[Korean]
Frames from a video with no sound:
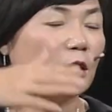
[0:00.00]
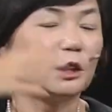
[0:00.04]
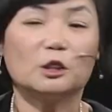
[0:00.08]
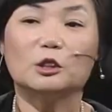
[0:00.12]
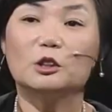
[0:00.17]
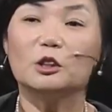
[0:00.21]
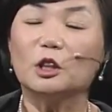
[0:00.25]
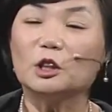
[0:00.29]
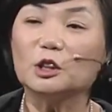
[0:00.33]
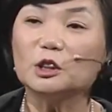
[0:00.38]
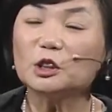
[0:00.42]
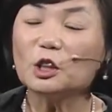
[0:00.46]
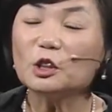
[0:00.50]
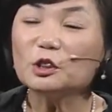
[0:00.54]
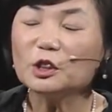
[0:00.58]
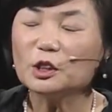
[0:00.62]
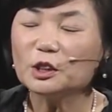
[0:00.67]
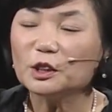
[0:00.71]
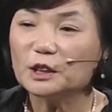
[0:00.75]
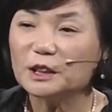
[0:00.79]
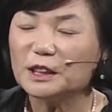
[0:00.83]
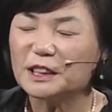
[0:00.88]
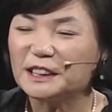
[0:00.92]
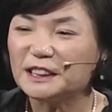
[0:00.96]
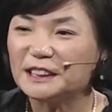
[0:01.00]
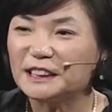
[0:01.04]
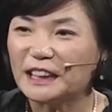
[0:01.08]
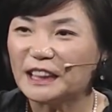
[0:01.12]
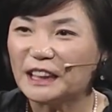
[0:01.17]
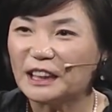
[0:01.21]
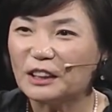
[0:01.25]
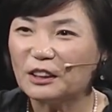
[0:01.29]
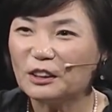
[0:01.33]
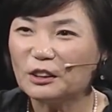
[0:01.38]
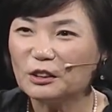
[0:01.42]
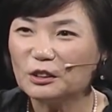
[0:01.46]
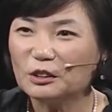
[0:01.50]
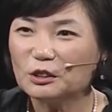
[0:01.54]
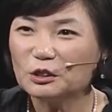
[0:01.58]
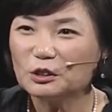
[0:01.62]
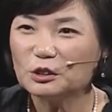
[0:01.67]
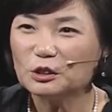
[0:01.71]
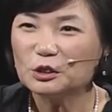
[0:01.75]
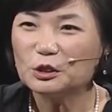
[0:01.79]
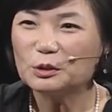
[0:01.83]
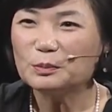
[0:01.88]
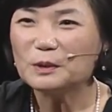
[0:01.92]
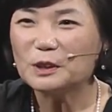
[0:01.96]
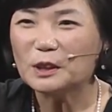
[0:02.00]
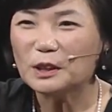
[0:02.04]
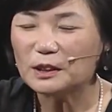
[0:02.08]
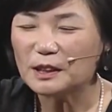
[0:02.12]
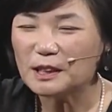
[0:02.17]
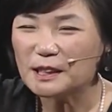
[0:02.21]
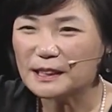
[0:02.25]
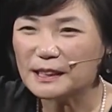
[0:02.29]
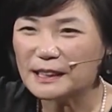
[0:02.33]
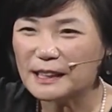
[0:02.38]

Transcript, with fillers: 그리고 여기 청년들 계시잖아요. 스물여덟